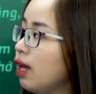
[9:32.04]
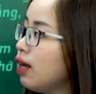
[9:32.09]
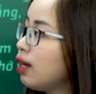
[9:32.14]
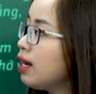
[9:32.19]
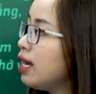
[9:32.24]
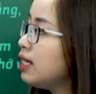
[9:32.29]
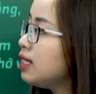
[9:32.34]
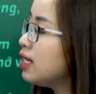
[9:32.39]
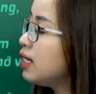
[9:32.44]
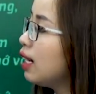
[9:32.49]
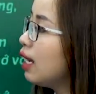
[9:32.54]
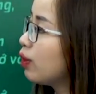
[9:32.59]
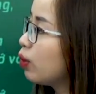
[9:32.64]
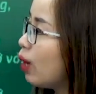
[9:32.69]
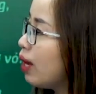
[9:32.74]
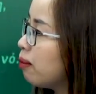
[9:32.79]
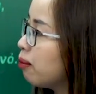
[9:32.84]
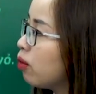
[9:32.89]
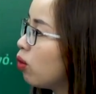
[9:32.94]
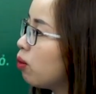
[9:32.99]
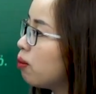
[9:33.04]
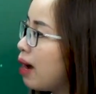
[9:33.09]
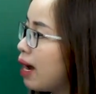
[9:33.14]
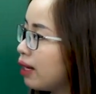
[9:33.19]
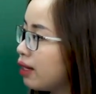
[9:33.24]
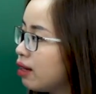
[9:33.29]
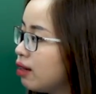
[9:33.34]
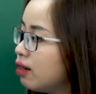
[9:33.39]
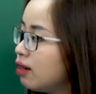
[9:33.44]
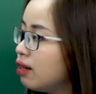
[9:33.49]
Đây chính là toàn bộ
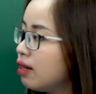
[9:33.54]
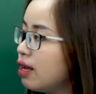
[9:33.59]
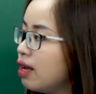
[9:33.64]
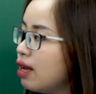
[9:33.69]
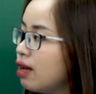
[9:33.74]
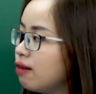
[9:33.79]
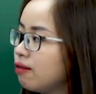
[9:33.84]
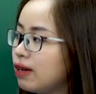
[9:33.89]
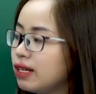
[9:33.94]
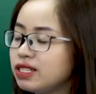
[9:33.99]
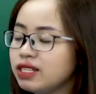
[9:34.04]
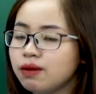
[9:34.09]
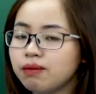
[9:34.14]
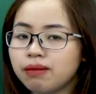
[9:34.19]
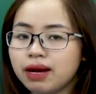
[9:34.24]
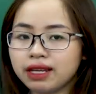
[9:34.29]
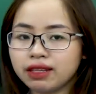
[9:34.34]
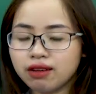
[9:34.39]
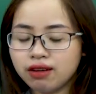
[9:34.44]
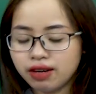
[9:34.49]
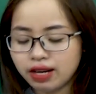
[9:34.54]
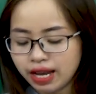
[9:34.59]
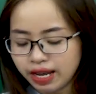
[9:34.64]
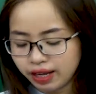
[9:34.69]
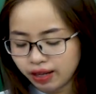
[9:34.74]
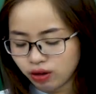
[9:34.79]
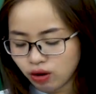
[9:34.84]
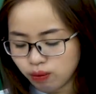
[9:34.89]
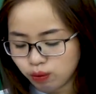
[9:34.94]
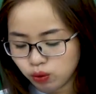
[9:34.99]
bài thơ. Và trong bài thơ
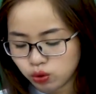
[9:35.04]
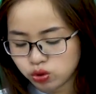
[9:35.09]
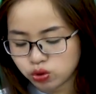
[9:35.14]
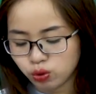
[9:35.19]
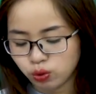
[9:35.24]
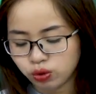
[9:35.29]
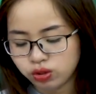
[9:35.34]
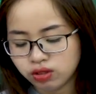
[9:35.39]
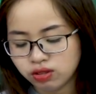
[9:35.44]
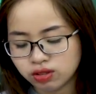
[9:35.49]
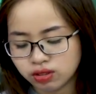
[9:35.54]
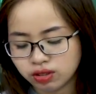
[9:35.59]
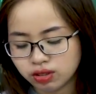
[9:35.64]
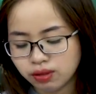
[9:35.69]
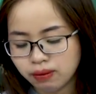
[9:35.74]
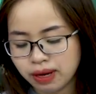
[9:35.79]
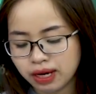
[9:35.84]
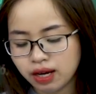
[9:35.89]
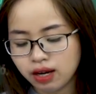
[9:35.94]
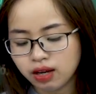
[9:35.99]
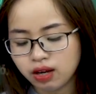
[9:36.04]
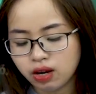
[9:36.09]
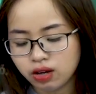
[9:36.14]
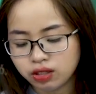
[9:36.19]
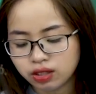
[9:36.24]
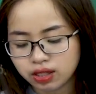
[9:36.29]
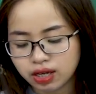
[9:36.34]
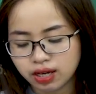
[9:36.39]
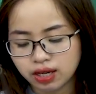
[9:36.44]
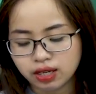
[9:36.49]
này có một số từ ngữ mà các
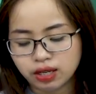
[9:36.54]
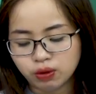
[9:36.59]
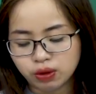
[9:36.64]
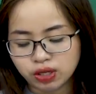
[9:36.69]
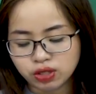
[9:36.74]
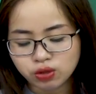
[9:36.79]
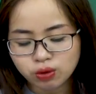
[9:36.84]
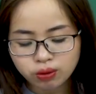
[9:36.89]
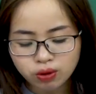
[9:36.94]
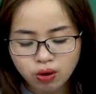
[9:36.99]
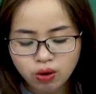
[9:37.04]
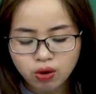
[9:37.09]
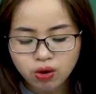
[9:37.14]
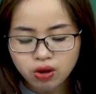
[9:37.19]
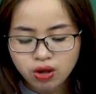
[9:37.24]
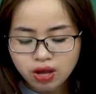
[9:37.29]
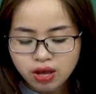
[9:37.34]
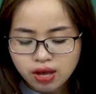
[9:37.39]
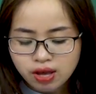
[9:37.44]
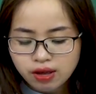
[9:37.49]
con cần lưu ý giúp cô.